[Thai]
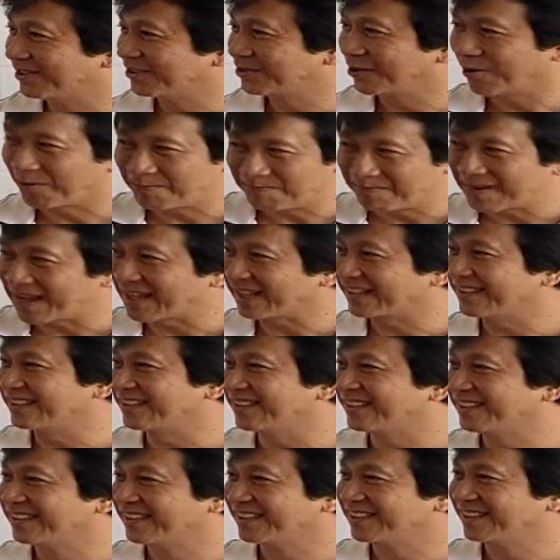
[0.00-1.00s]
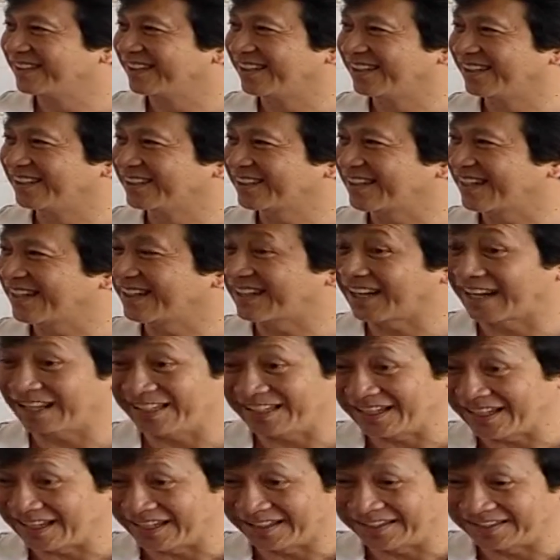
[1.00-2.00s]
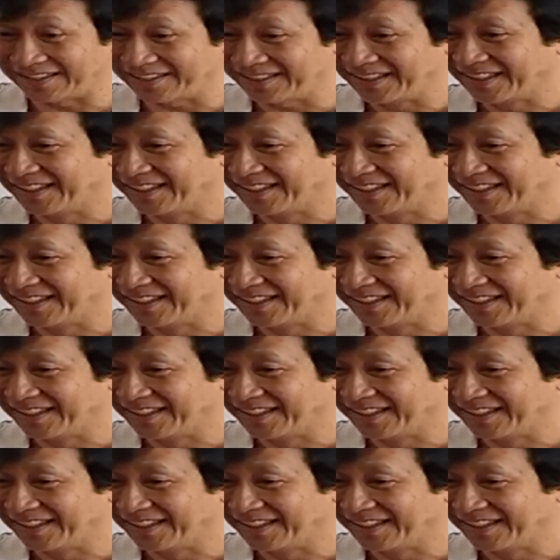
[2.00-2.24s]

ชอบมากเลยนะะใครๆเห็น